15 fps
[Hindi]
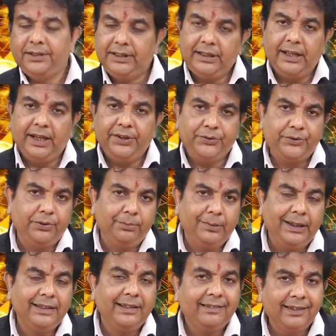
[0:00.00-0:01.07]
ठीक है
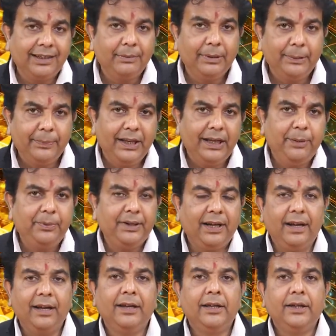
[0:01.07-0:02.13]
शुभ है जैसा कि मैं पहले भी
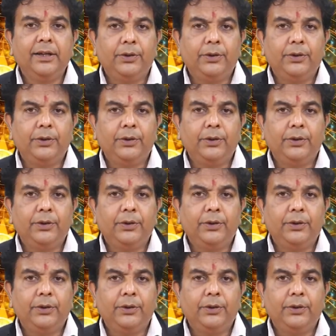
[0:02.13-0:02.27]
कहा